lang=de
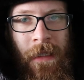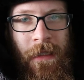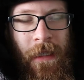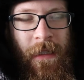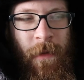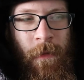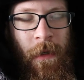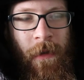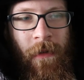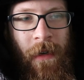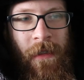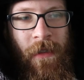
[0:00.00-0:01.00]
Die hat er mir
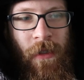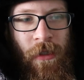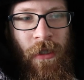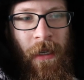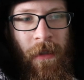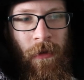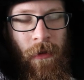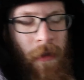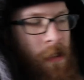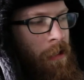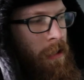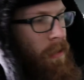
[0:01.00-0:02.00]
quasi geschenkt und
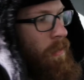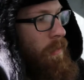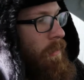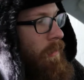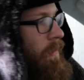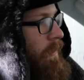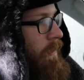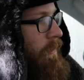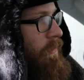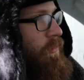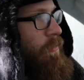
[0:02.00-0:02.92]
ich